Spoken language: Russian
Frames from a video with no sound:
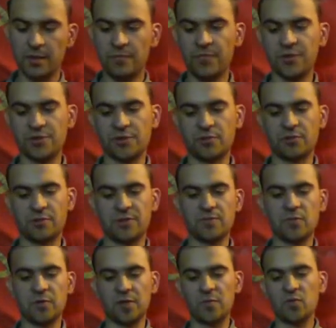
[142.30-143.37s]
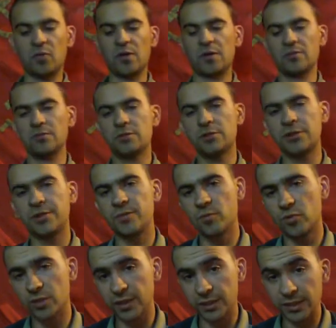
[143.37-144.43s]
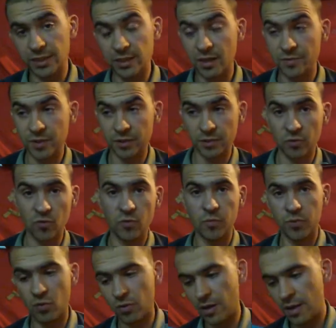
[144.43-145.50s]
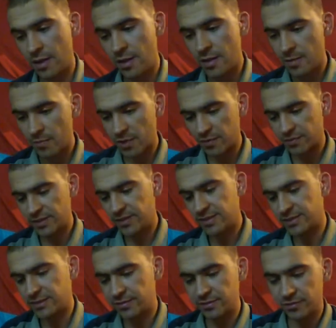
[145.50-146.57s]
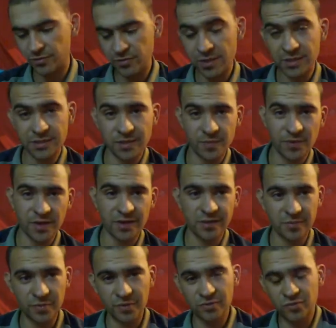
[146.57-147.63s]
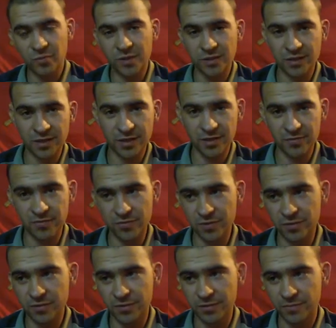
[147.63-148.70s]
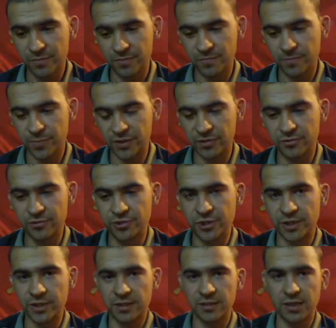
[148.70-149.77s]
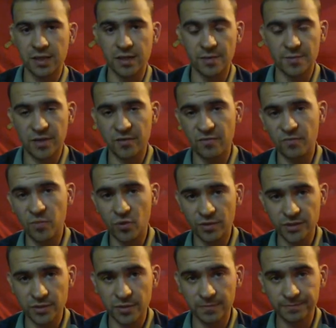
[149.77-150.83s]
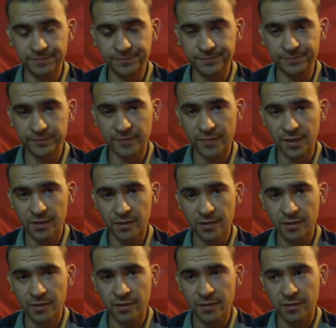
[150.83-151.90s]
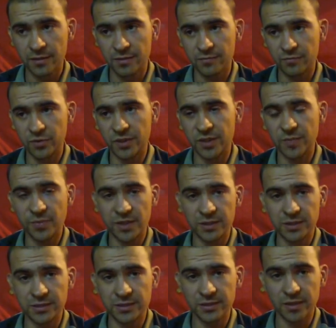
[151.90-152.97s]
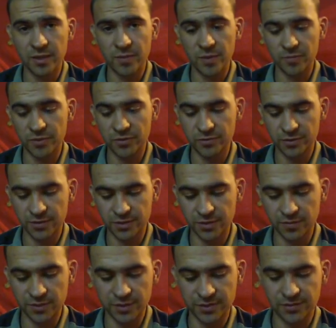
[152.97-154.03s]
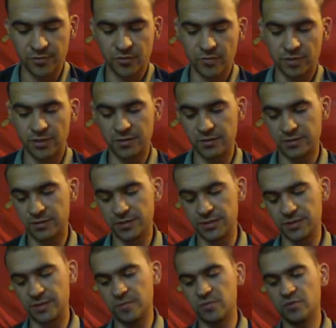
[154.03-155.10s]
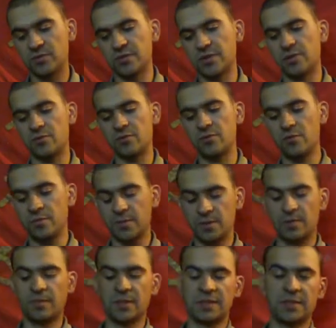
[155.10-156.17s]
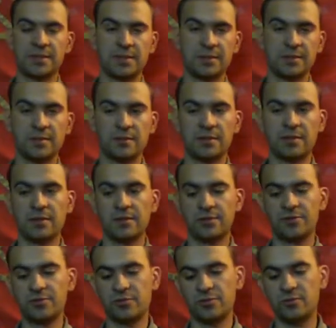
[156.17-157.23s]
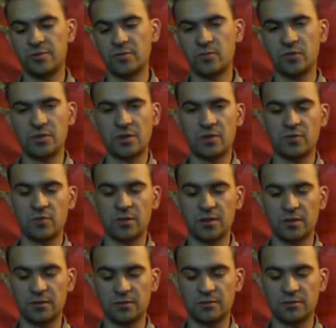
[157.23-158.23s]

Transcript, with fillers: Пишет он звук намного лучше, тем более для камеры GoPro. Правда, есть один нюанс, я пока не придумал, как его подключать, когда камера в боксе водонепроницаемом, то есть там для съемки, если я буду за рулем мотоцикла или еще что-нибудь такое.